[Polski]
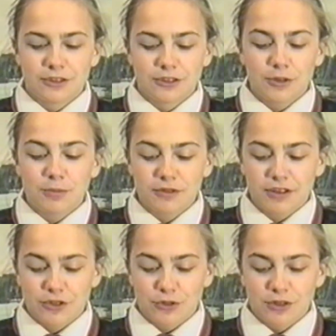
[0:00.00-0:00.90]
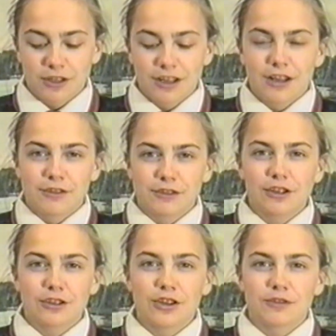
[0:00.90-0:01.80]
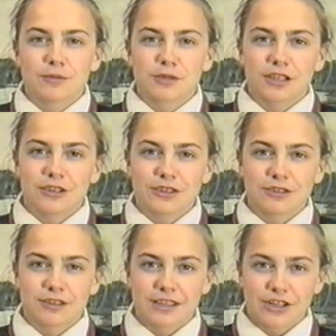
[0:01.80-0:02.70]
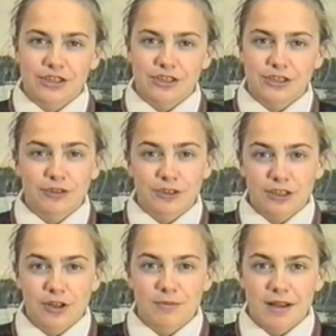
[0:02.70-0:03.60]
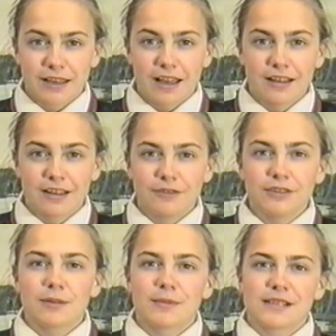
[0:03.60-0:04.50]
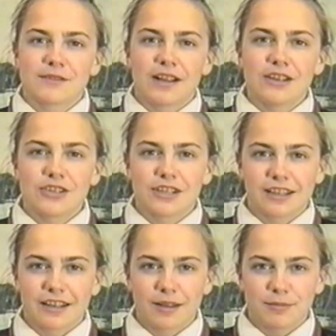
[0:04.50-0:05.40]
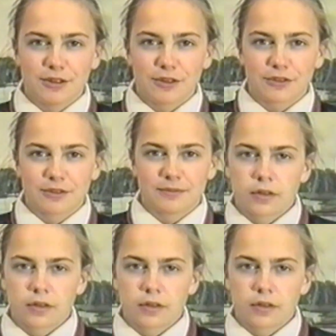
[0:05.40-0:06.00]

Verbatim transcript: Dobry wieczór. W tygodniowym przeglądzie wydarzeń 9 maja wita Państwa Angelika Jabinow.